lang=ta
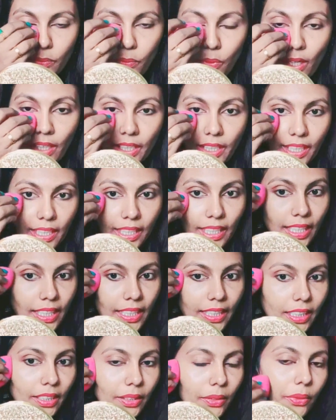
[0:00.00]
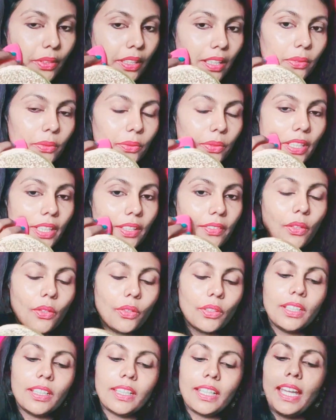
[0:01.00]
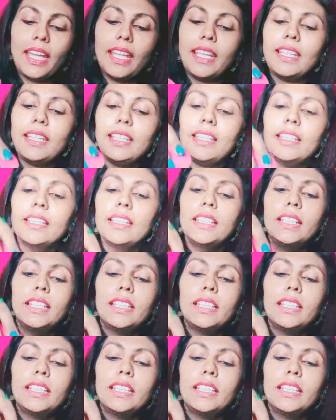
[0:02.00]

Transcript: வாட்டரே இருக்கக்கூடாது ஓகேவா உங்கள் ஹேண்டில்